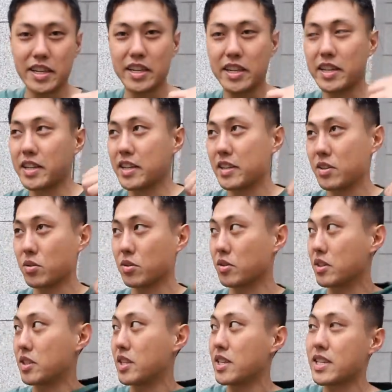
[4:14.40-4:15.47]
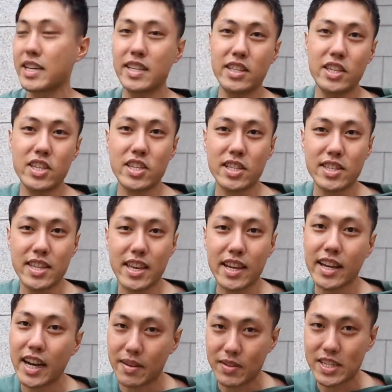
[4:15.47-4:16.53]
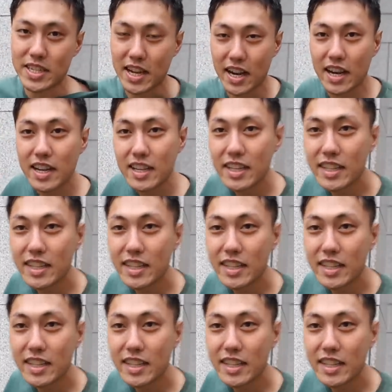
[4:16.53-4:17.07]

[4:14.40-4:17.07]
えーとデザイン T シャツで買いました